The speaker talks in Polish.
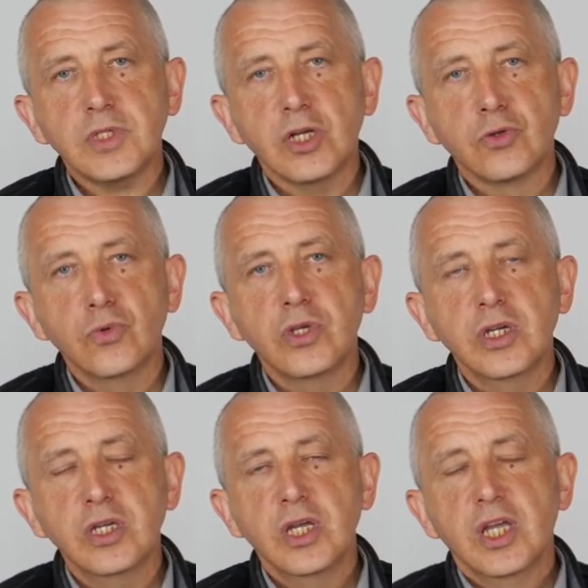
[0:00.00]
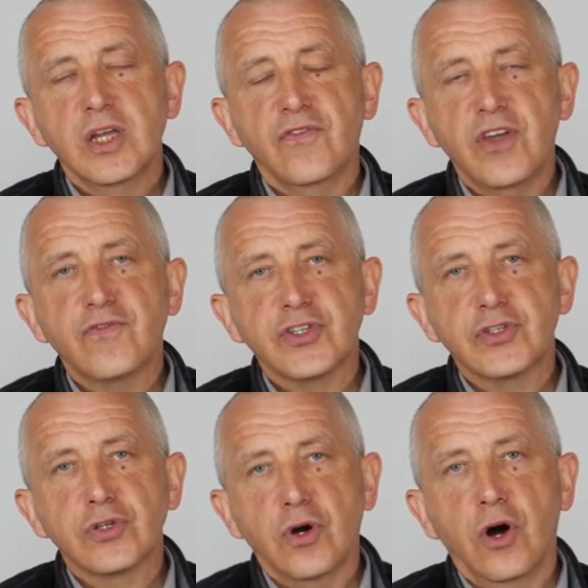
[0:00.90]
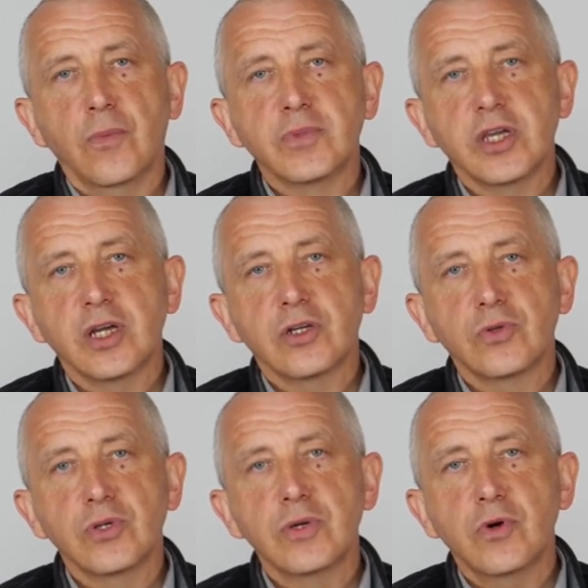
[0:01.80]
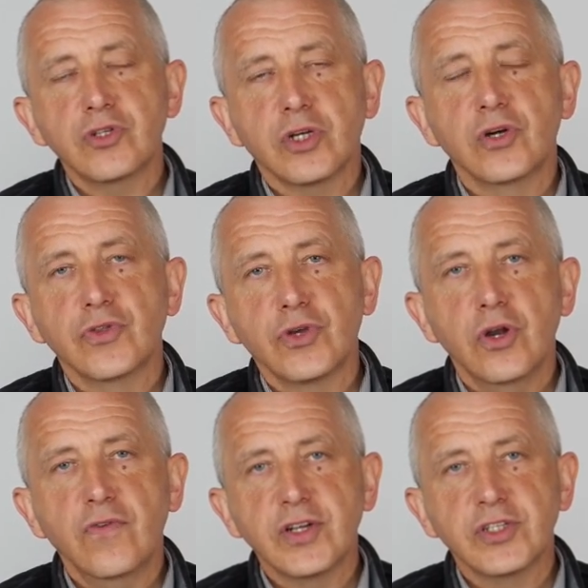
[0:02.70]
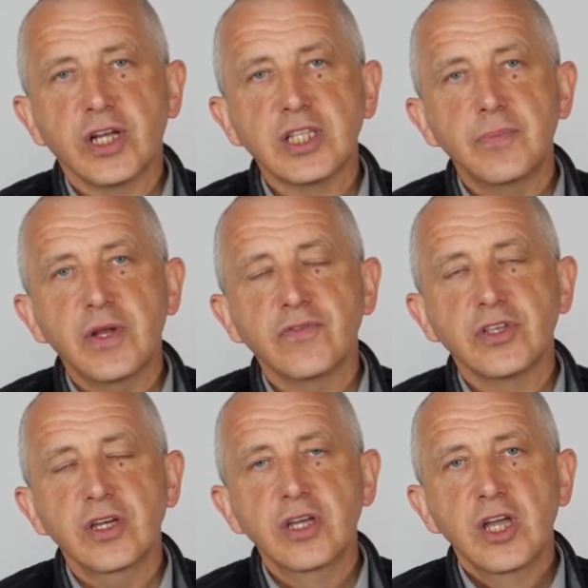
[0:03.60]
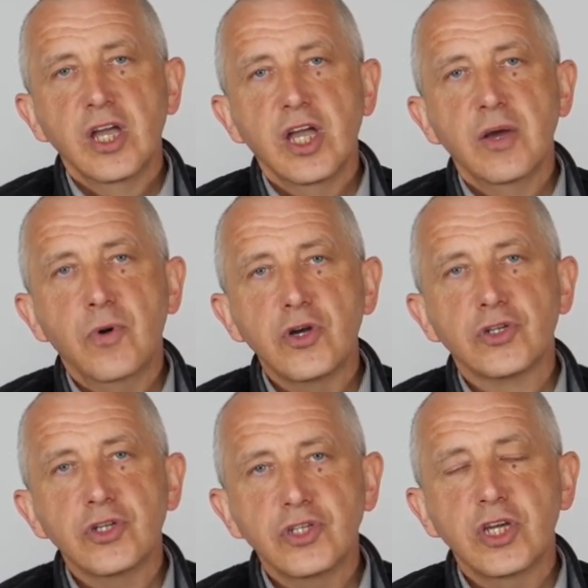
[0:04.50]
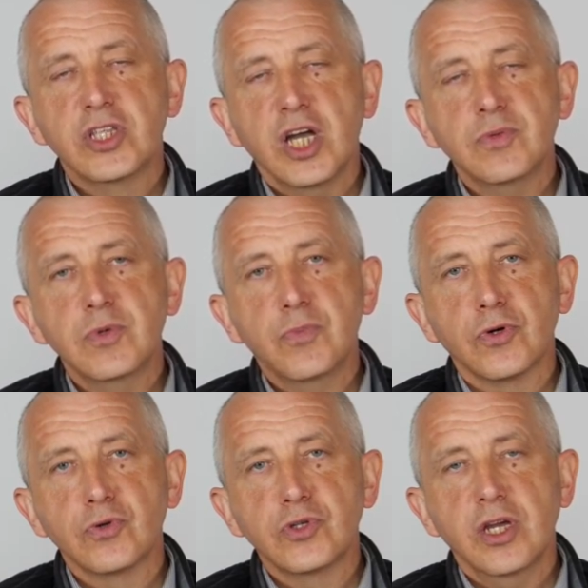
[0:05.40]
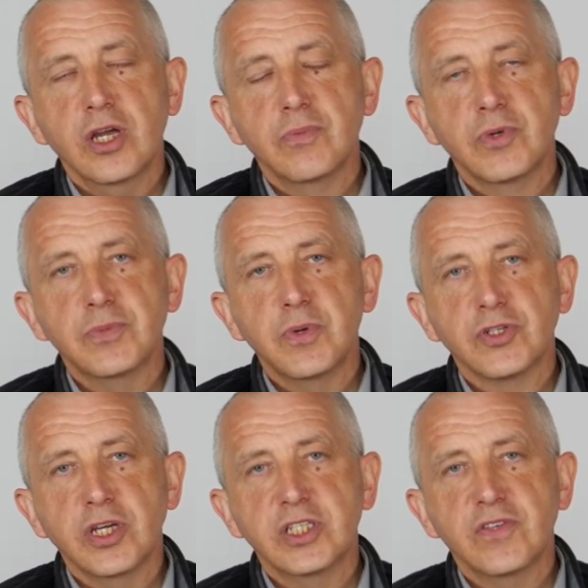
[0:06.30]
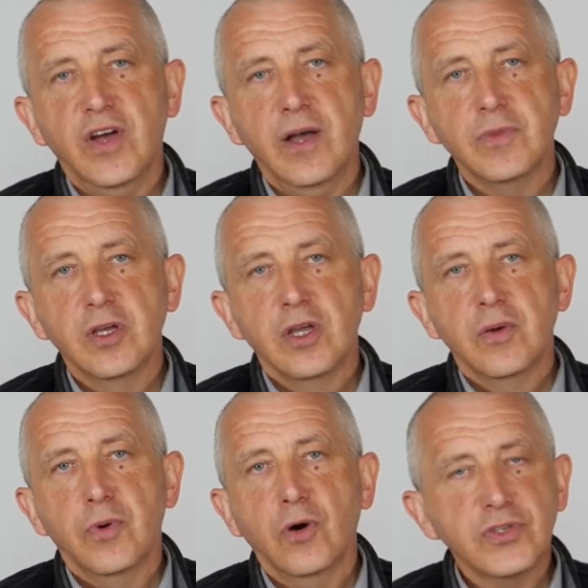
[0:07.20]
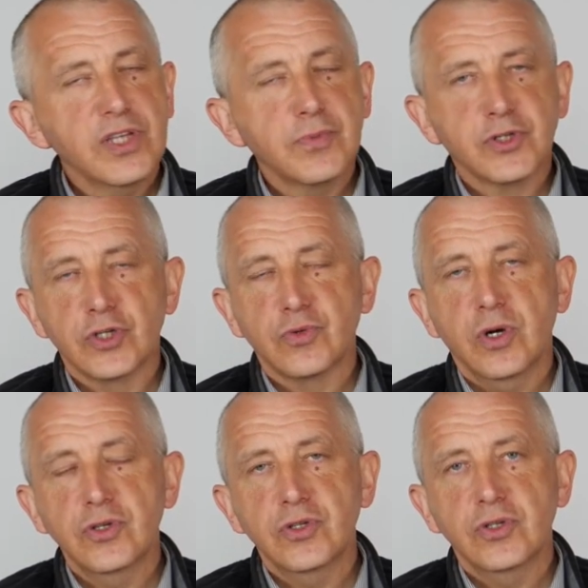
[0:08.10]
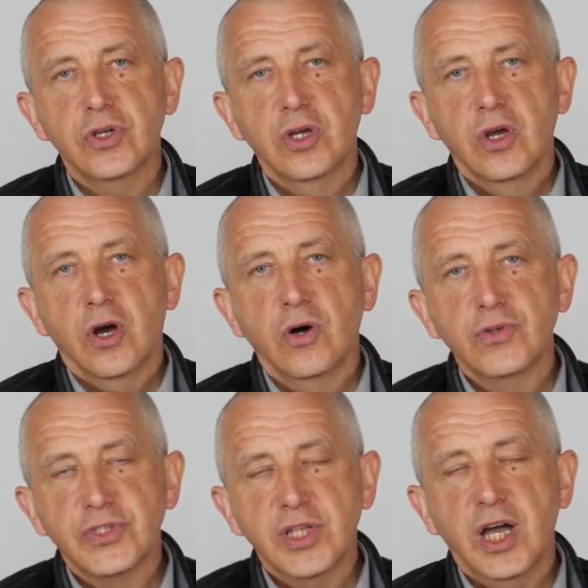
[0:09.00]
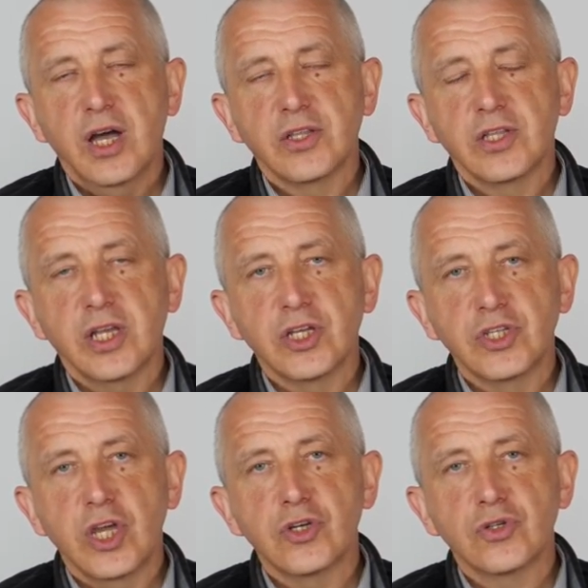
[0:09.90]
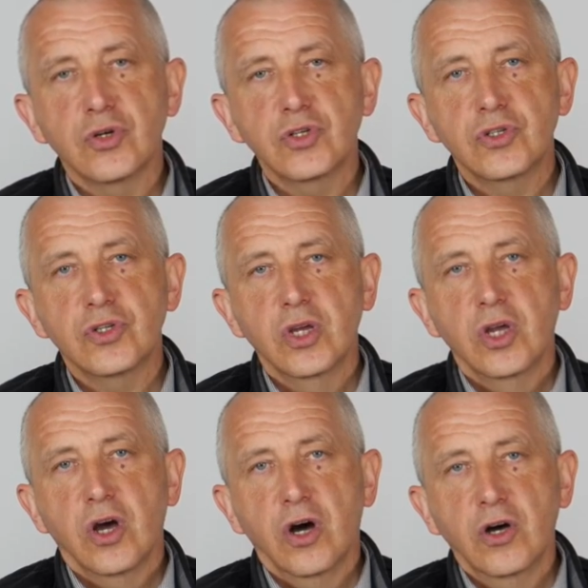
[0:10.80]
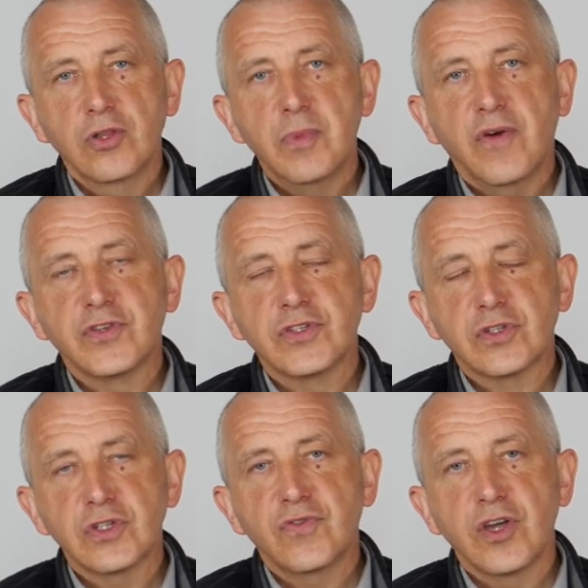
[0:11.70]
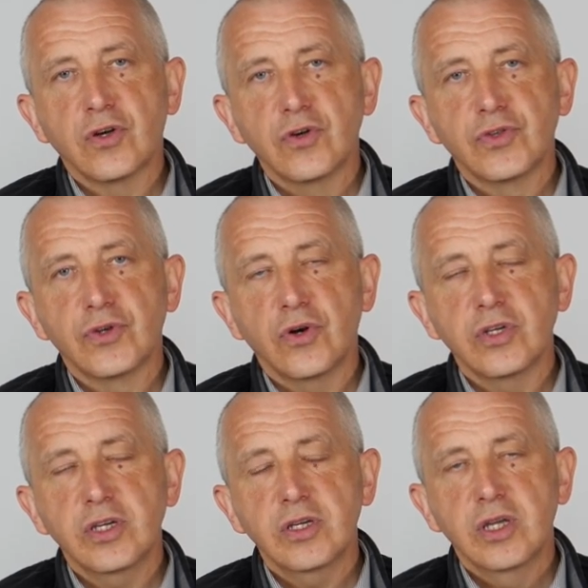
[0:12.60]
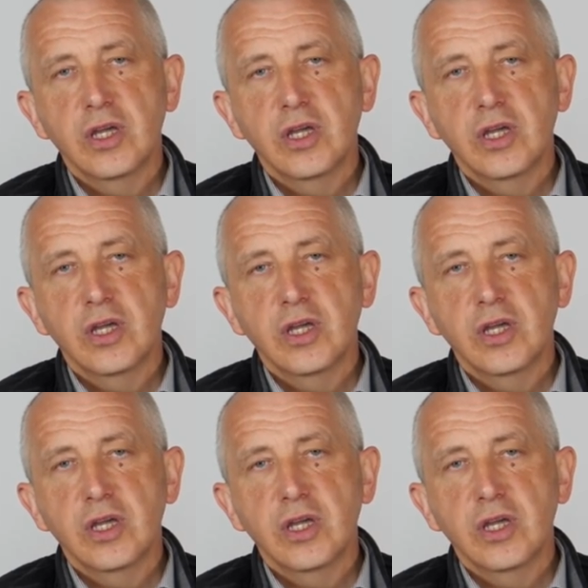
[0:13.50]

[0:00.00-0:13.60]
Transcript: który wie wszystko o mnie, który może kontrolować tak naprawdę e, moje życie i dać mi poczucie bezpieczeństwa, bo on zna przyszłość, on zna teraźniejszość, on ma wszystko w swojej kontroli,